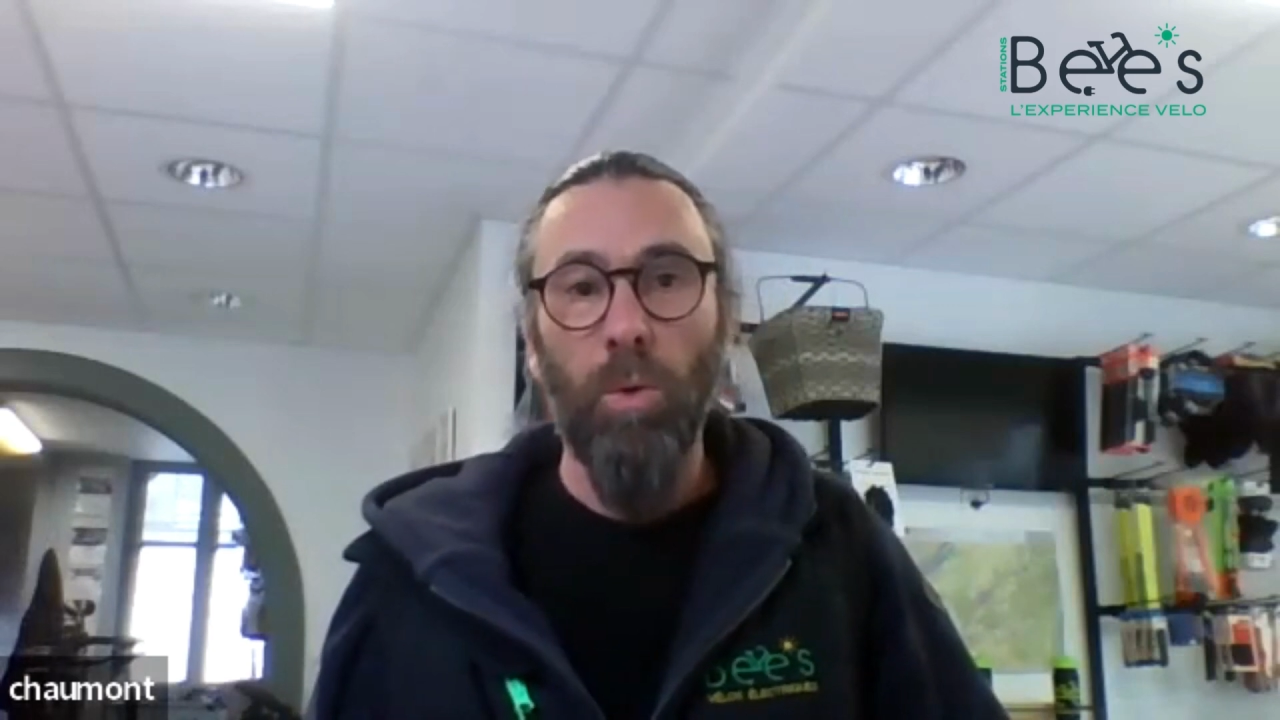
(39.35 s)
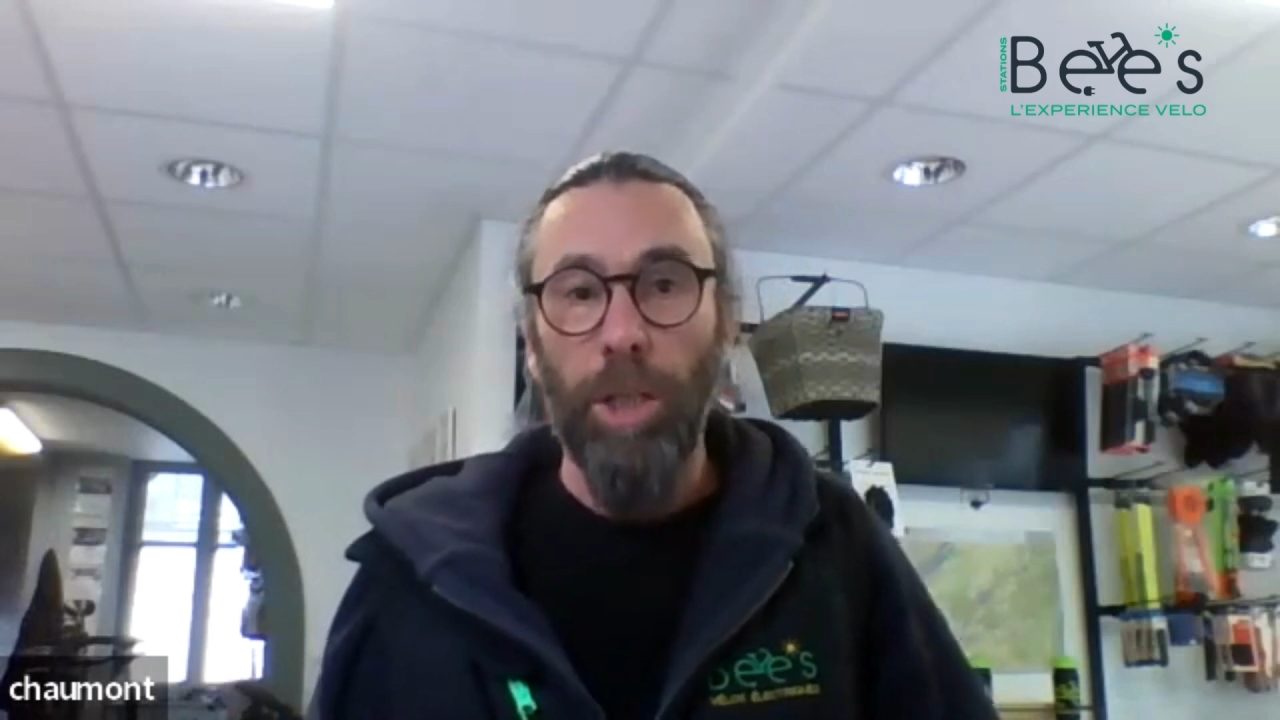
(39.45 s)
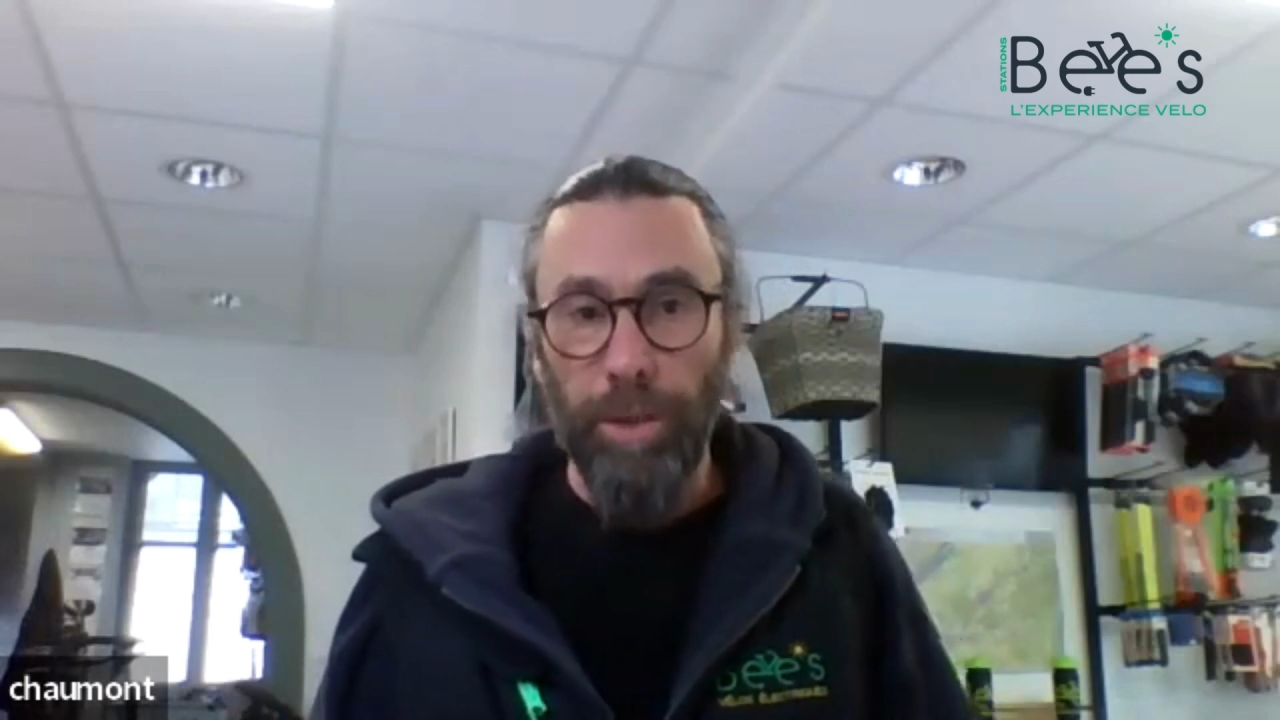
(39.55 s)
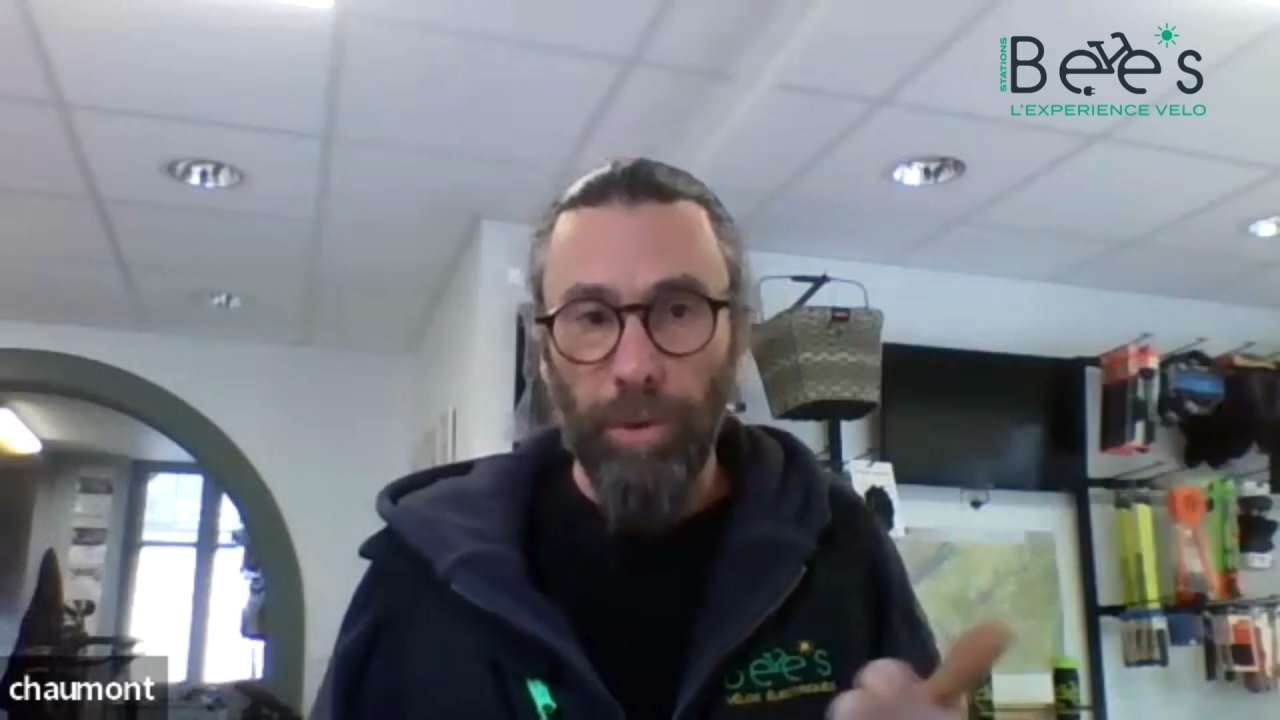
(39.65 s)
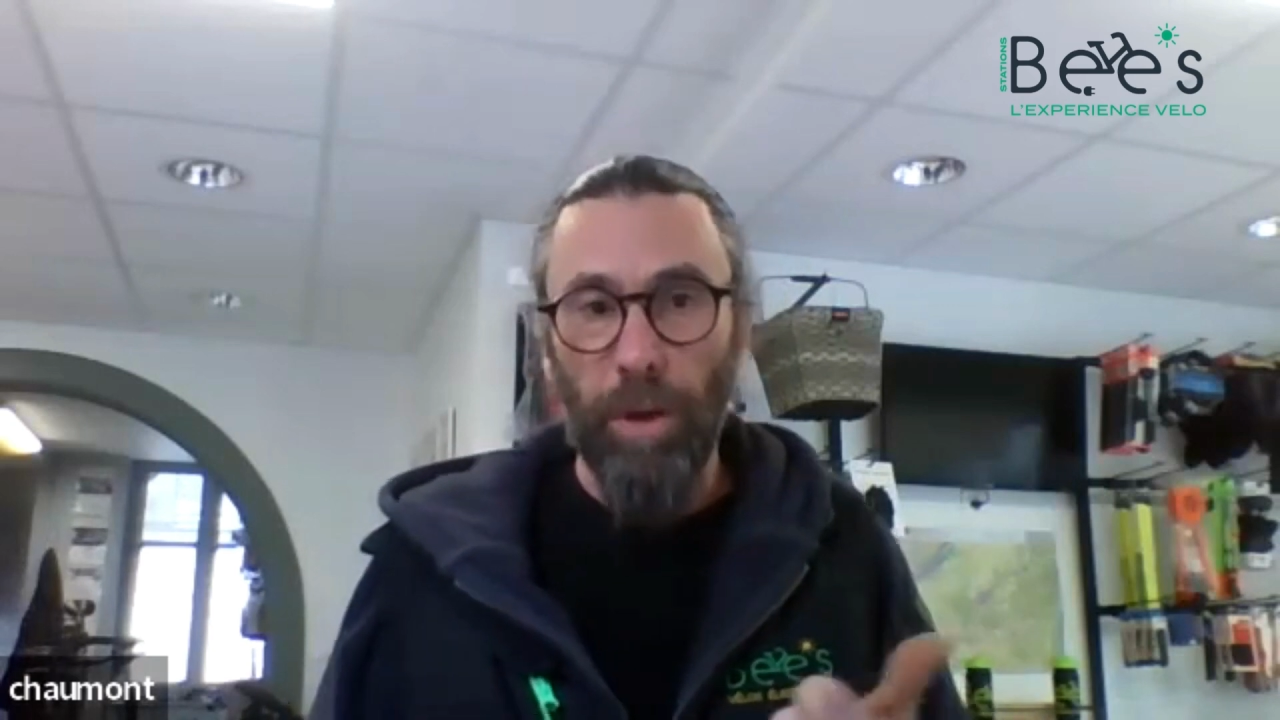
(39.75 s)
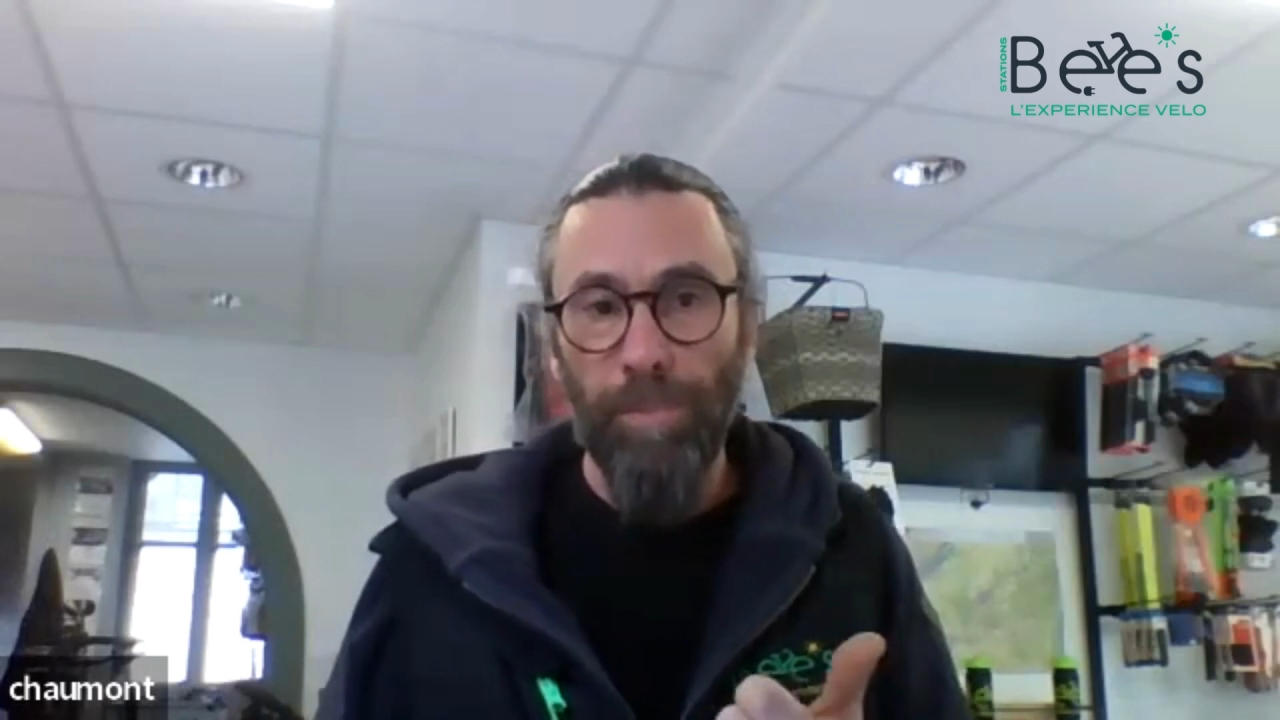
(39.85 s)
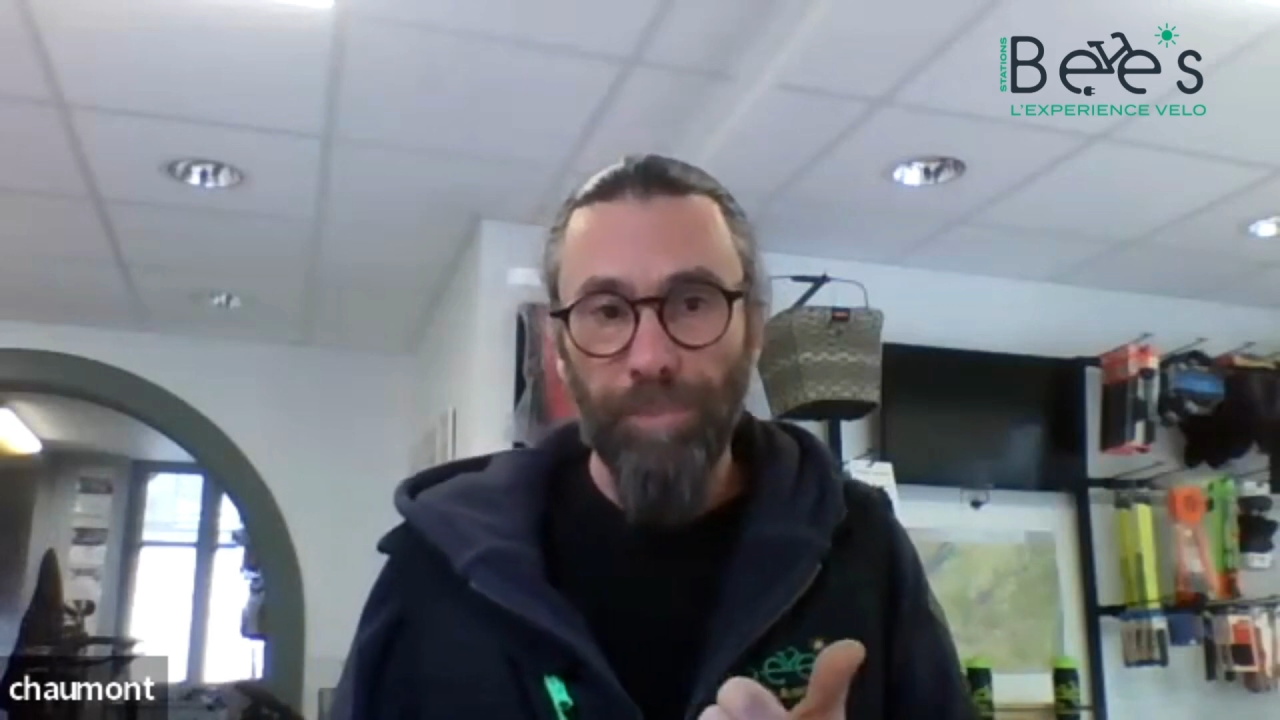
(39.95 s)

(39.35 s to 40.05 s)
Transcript: livre